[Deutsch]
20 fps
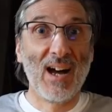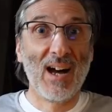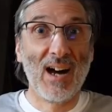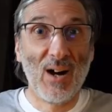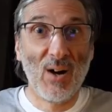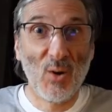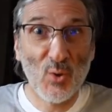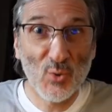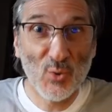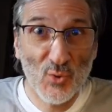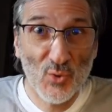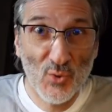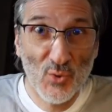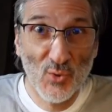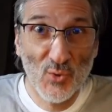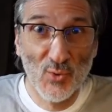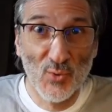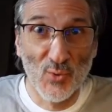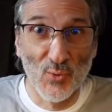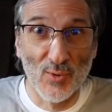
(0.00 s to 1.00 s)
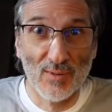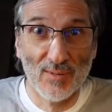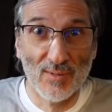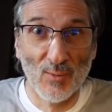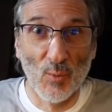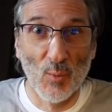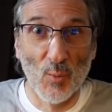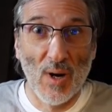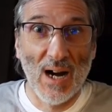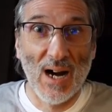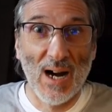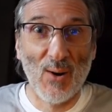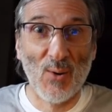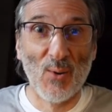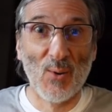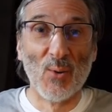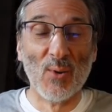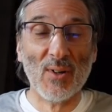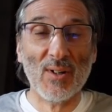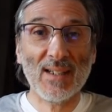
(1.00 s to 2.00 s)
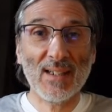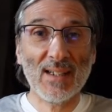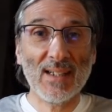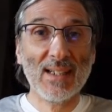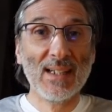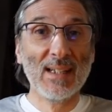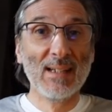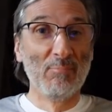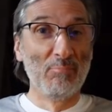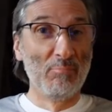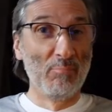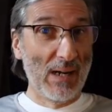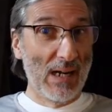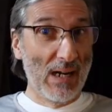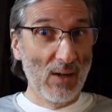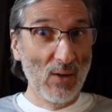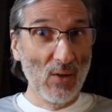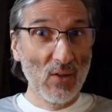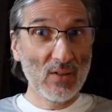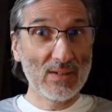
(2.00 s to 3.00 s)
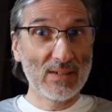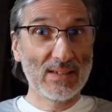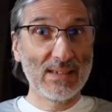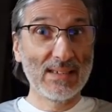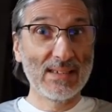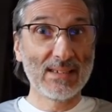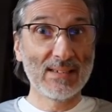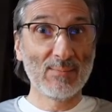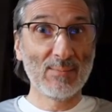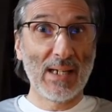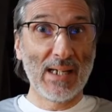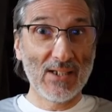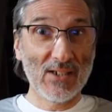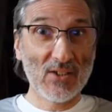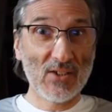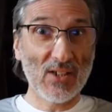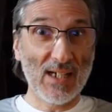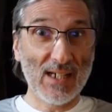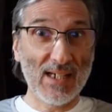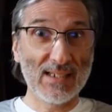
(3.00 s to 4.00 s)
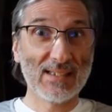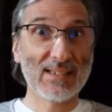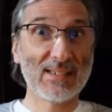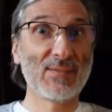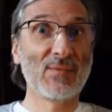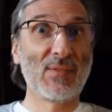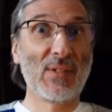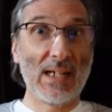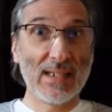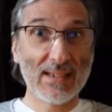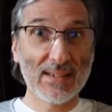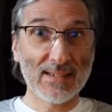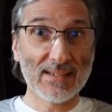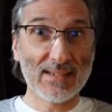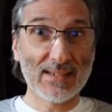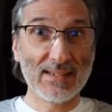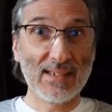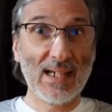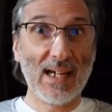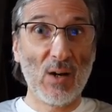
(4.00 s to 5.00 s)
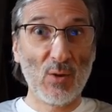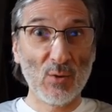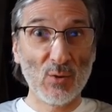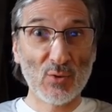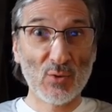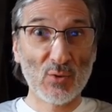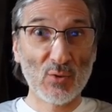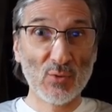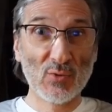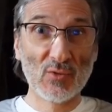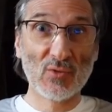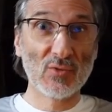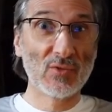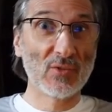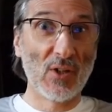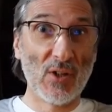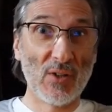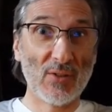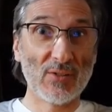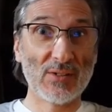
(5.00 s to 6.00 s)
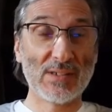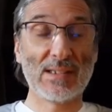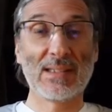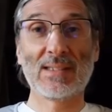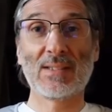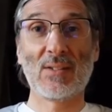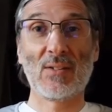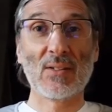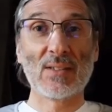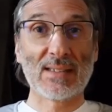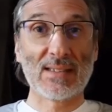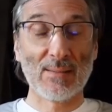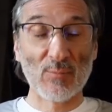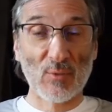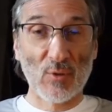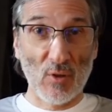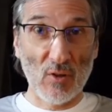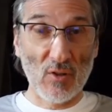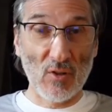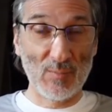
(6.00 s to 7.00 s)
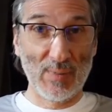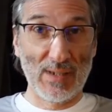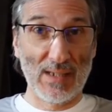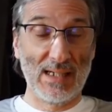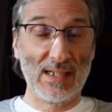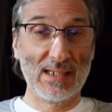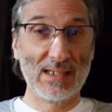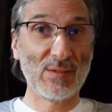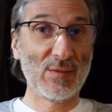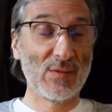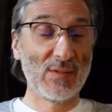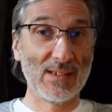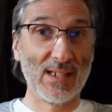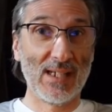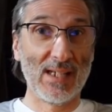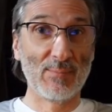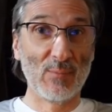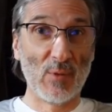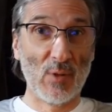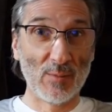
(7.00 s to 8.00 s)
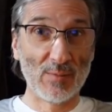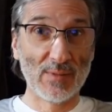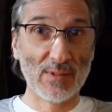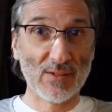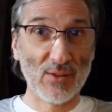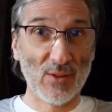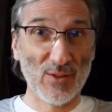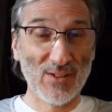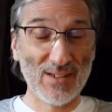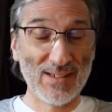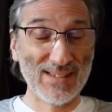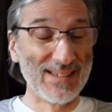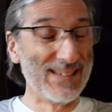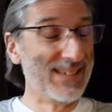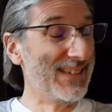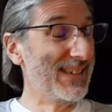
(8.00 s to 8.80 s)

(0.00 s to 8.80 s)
How-to. Wow. Braucht diese Menschheit weitere How-to-Tutorials aus dem Kochbereich von einem Hobbykoch?